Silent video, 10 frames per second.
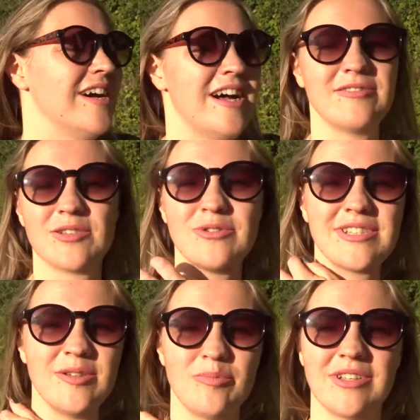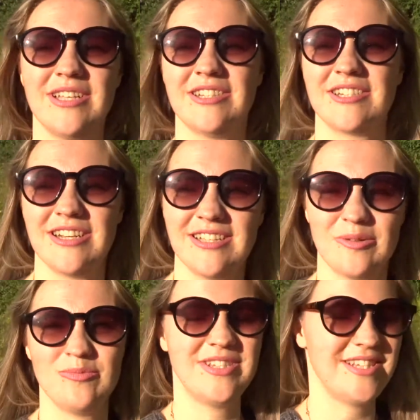А взрослые продолжали
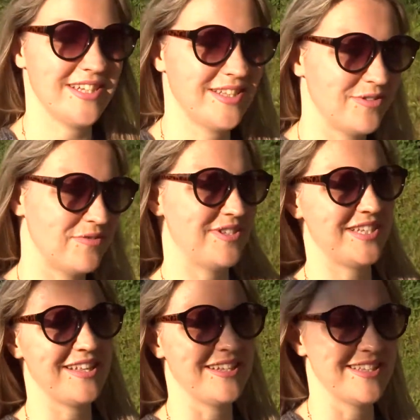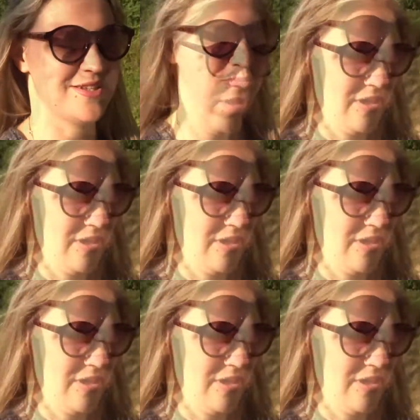там беседовать, веселиться.